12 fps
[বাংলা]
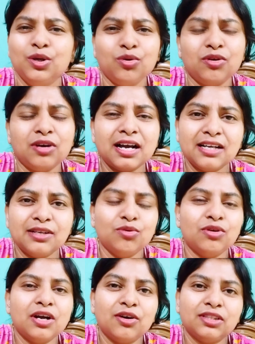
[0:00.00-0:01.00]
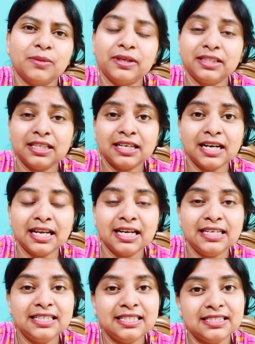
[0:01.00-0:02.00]
নোংরা নোংরা কথাবার্তা
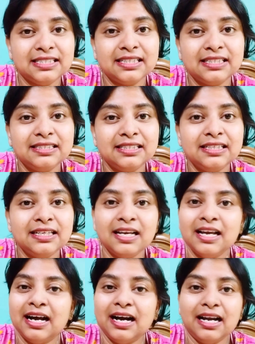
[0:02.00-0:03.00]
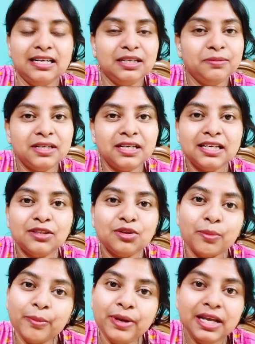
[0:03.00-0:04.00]
গালাগালি খিস্তি আলটিমেটলি কিন্তু
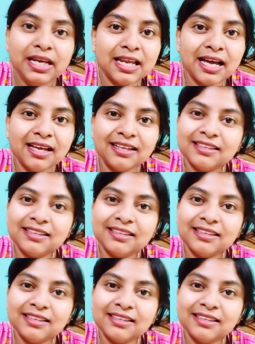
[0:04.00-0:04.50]
মেয়েটা